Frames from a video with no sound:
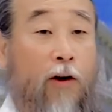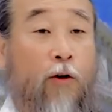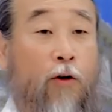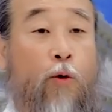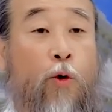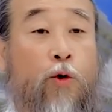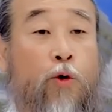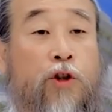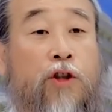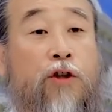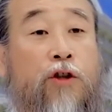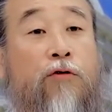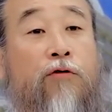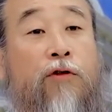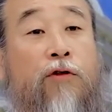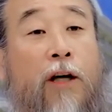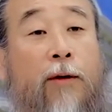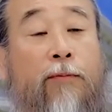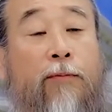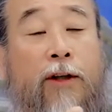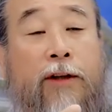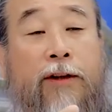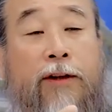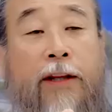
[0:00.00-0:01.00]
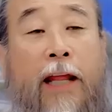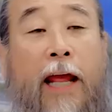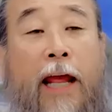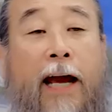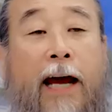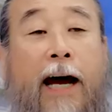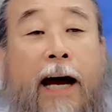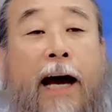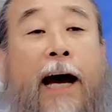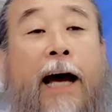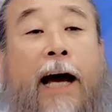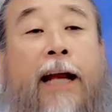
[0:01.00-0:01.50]
고치고 나면
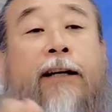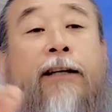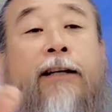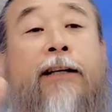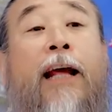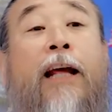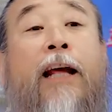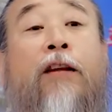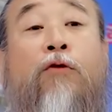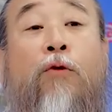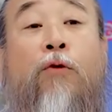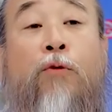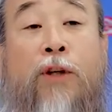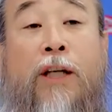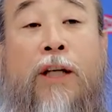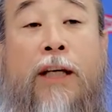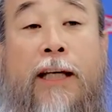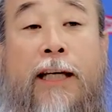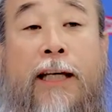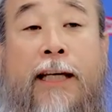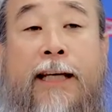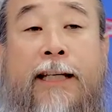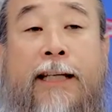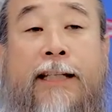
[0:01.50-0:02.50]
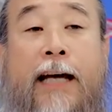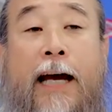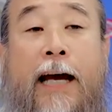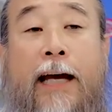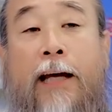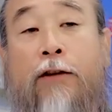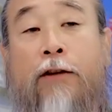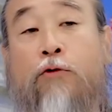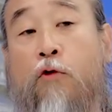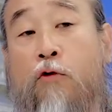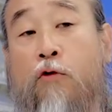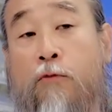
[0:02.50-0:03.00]
내가 하는 행동이 이
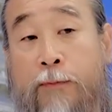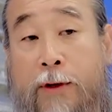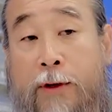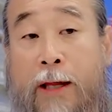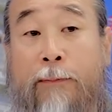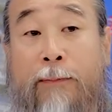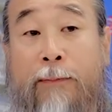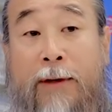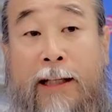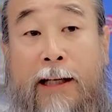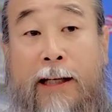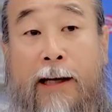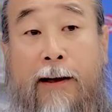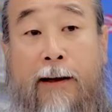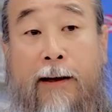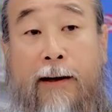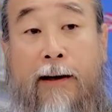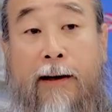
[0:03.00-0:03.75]
사회에 도움됩니다.